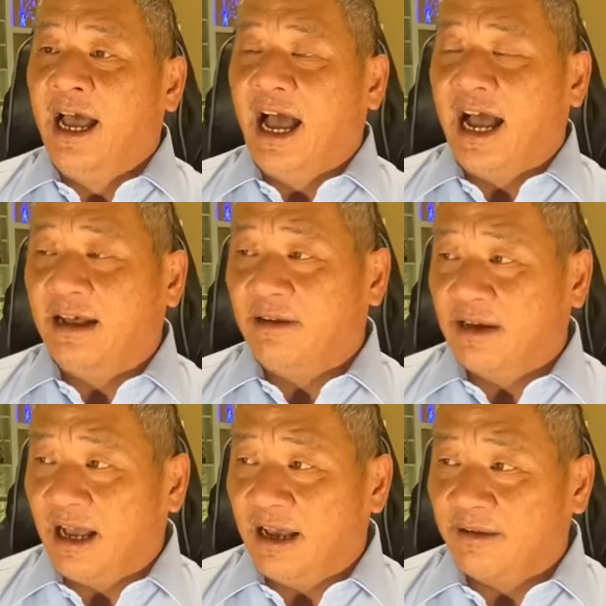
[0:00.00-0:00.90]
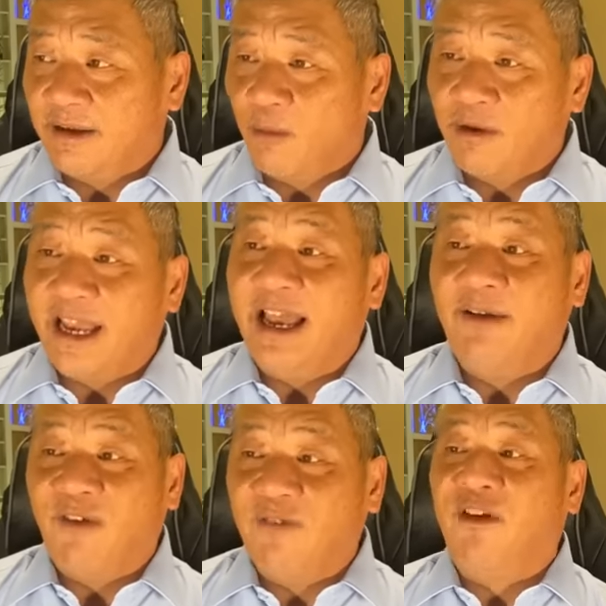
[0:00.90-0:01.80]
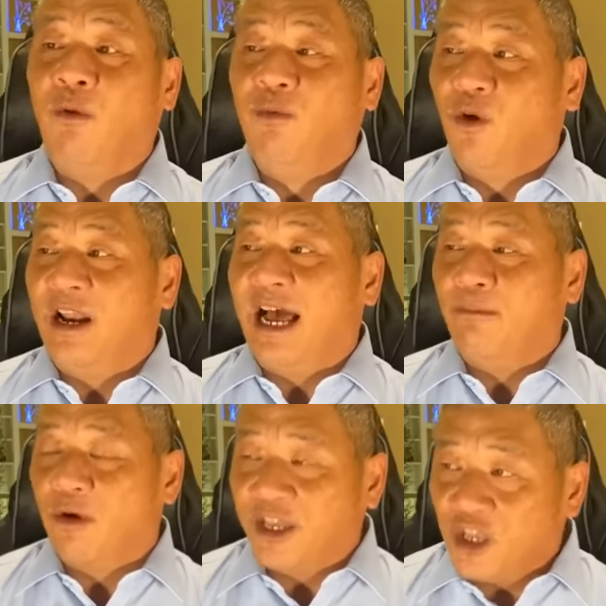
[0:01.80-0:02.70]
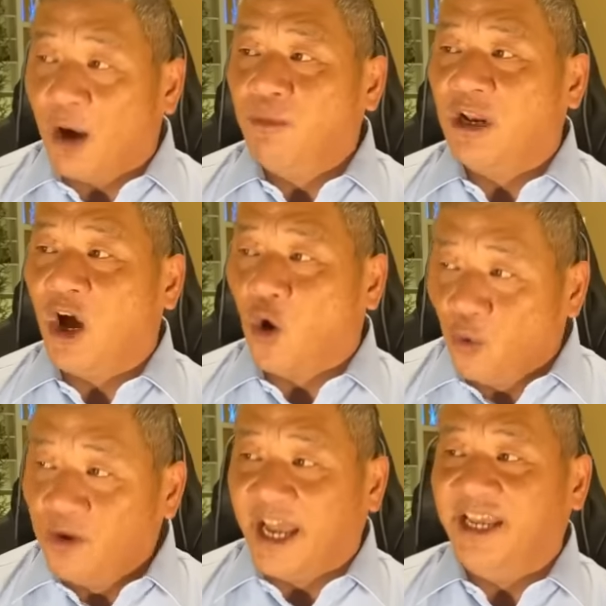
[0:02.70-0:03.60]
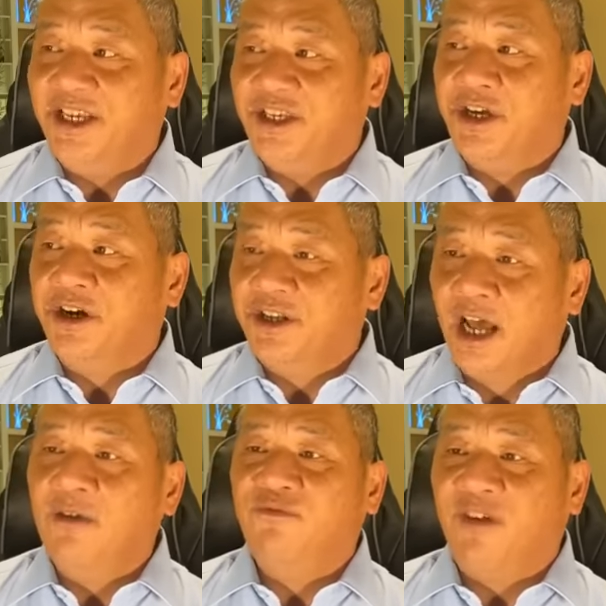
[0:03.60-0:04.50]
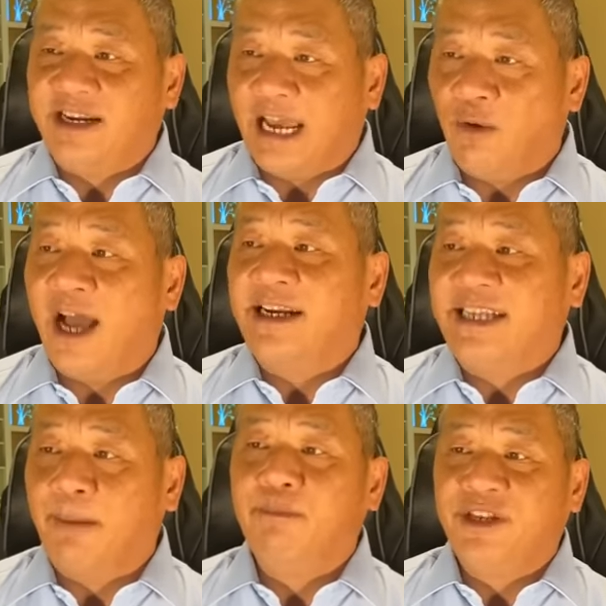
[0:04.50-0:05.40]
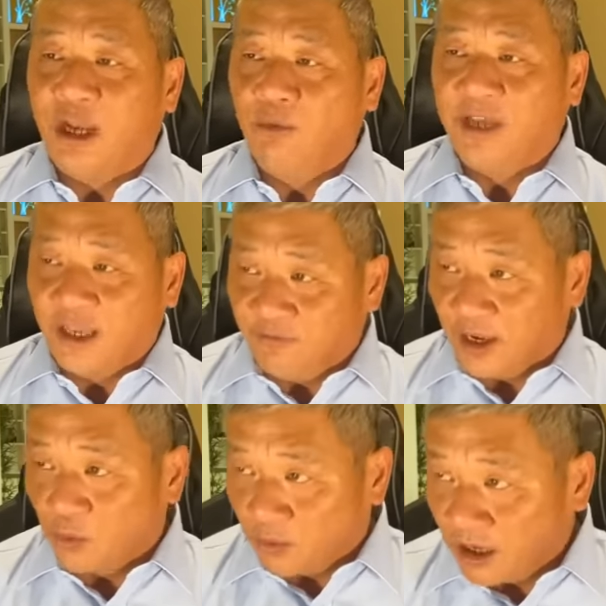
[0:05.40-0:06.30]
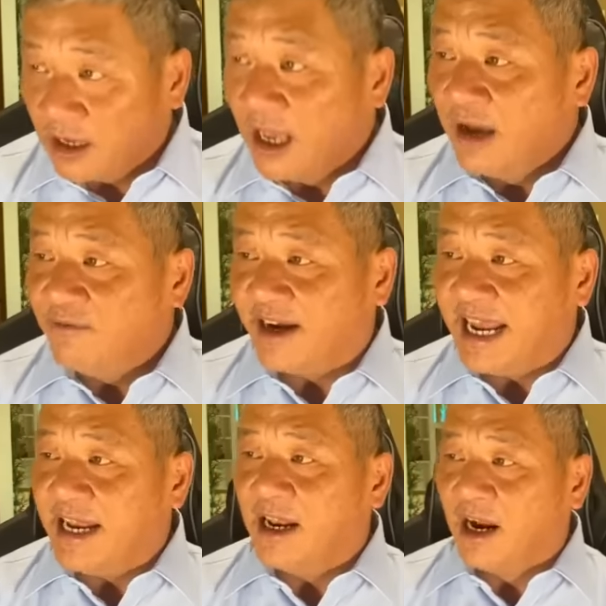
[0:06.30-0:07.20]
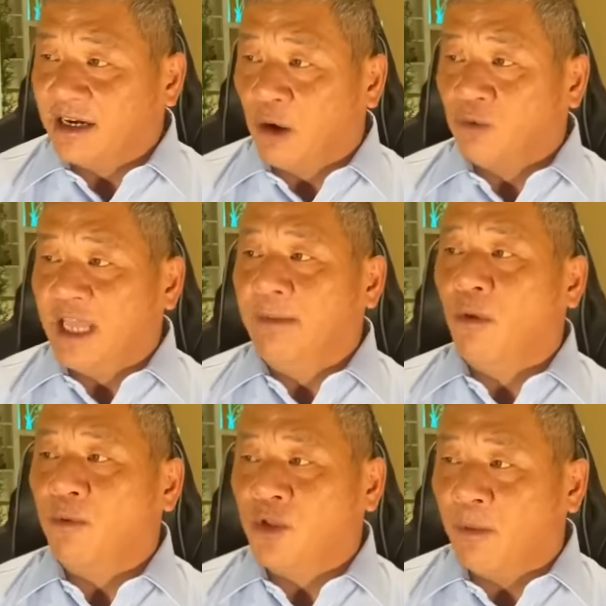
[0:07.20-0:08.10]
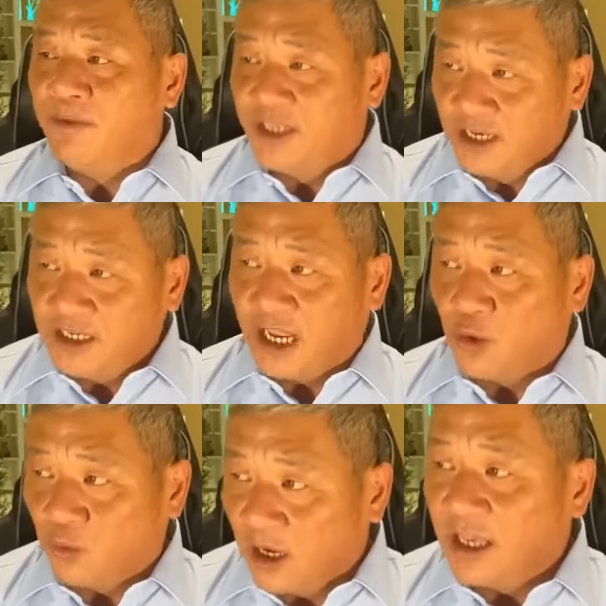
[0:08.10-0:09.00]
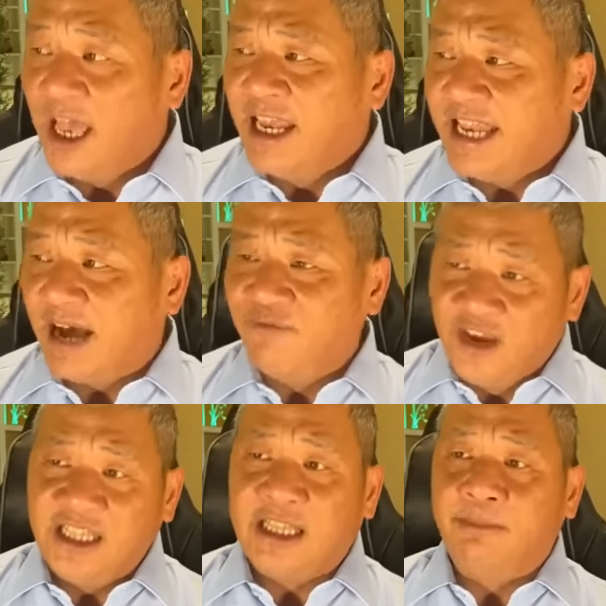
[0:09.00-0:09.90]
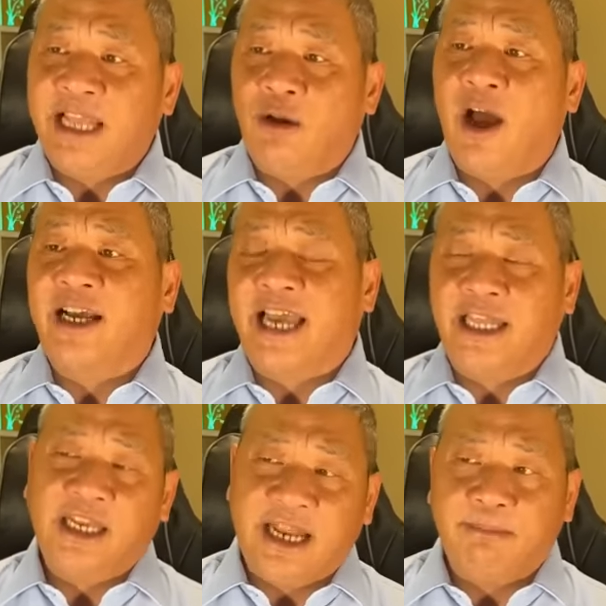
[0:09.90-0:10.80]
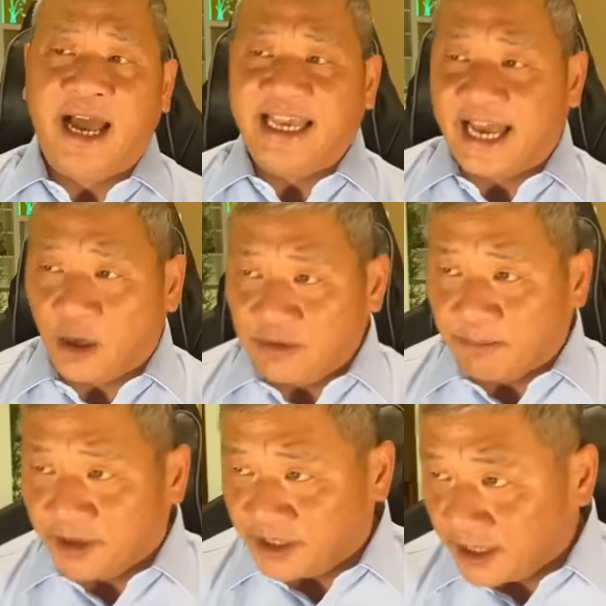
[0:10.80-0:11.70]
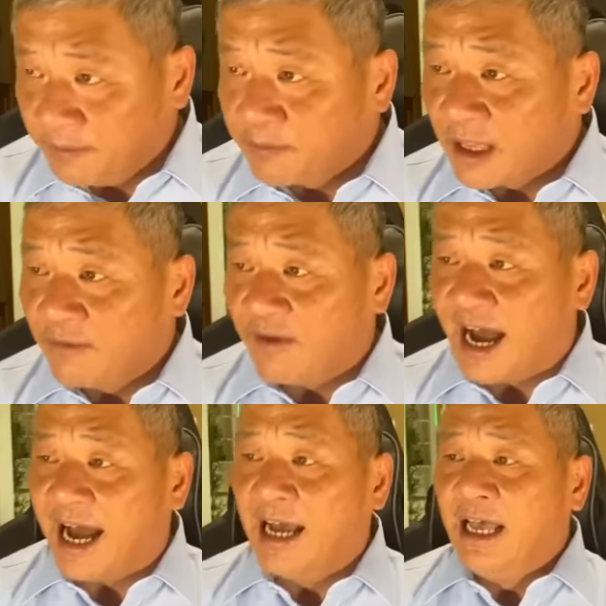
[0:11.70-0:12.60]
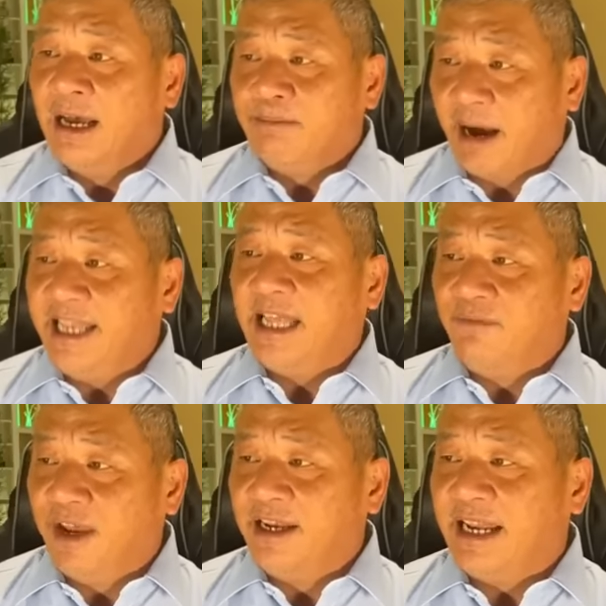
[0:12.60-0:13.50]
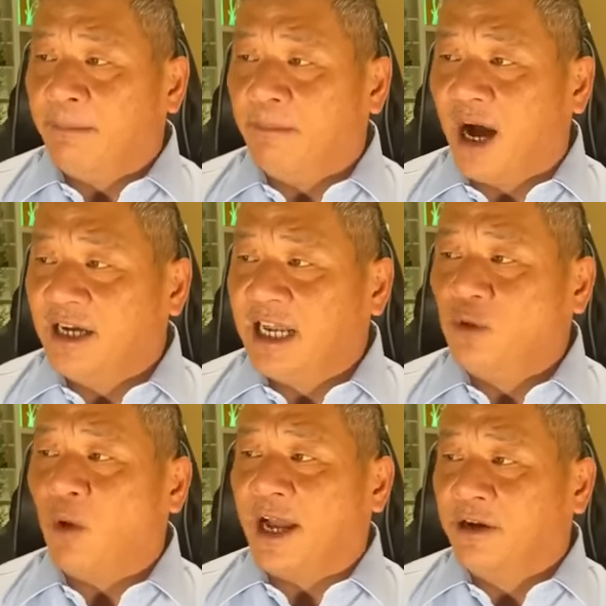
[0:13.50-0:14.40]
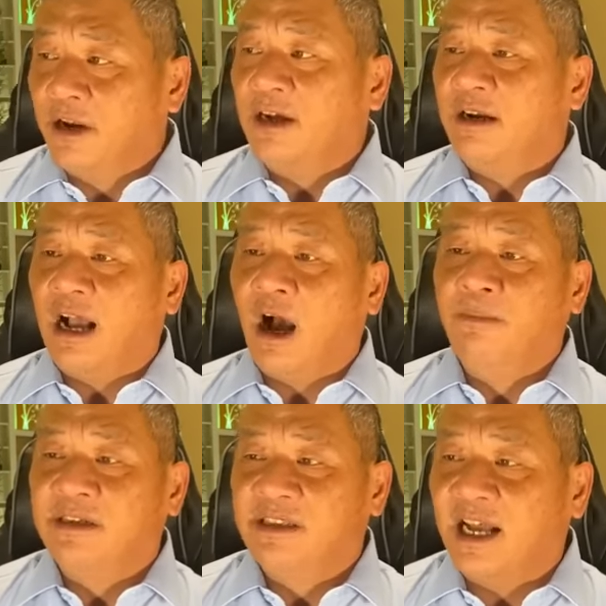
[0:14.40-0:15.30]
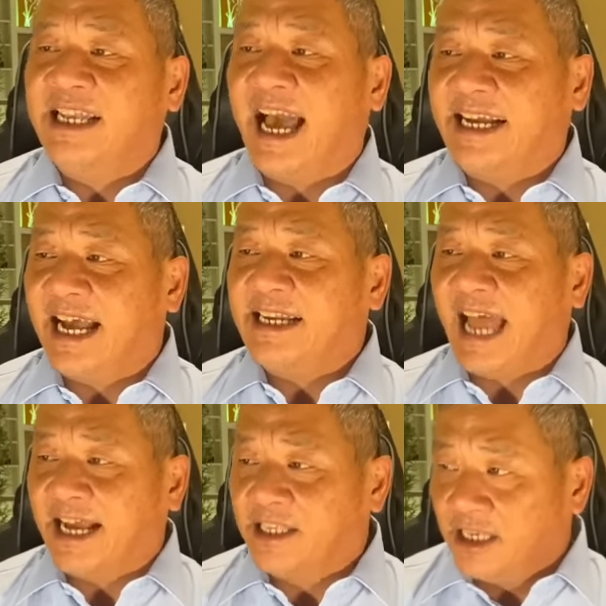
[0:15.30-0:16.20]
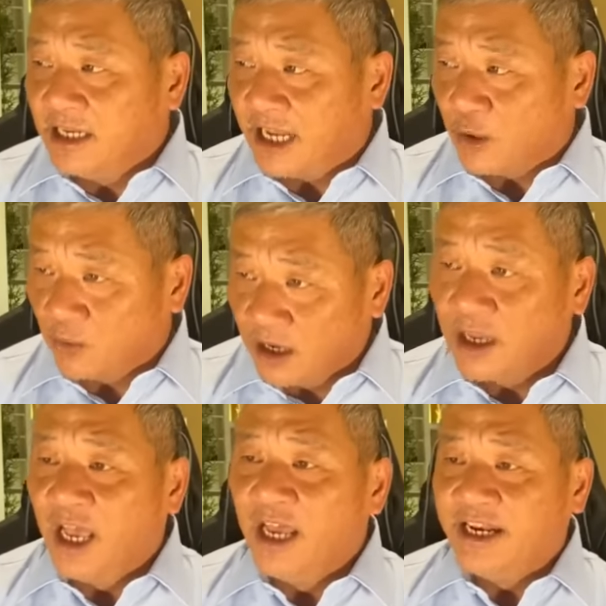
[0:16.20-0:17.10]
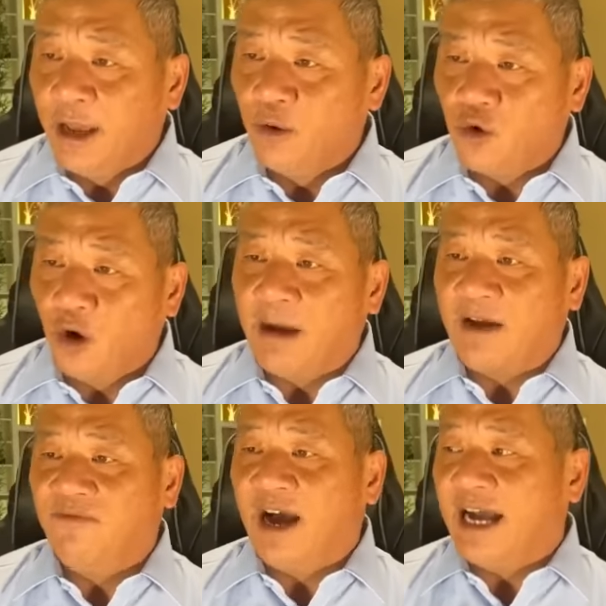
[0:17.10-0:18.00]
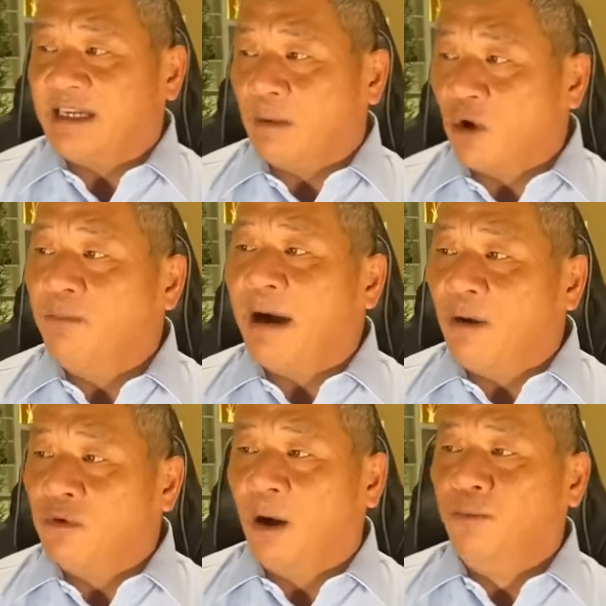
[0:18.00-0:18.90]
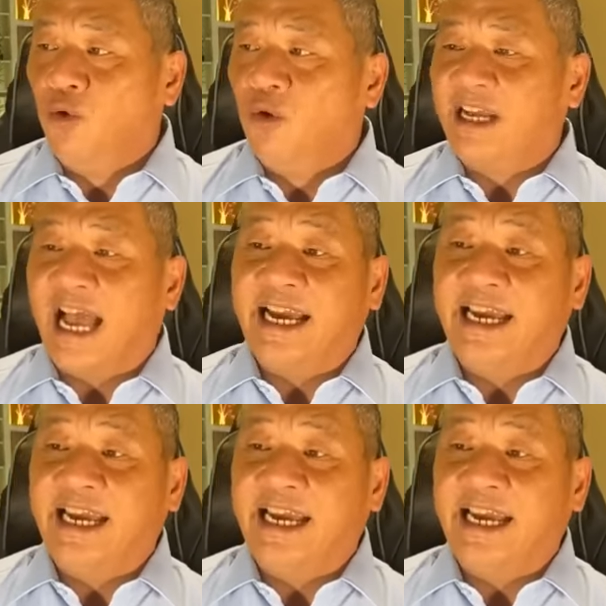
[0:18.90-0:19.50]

à, à một cái à, văn phòng gọi là một cái nhóm gọi là hữu nghị giữa Đức và Đài Loan nằm trong nghị viện của Đức và đây là lần đầu tiên một nhóm chính trị của Đức đã viếng thăm Đài Loan kể từ năm 2019 và 7 thành viên nằm ở trên toàn nước Đức gồm tất cả các đảng chính trị của Đức đều có mặt và trong đó bao gồm luôn cả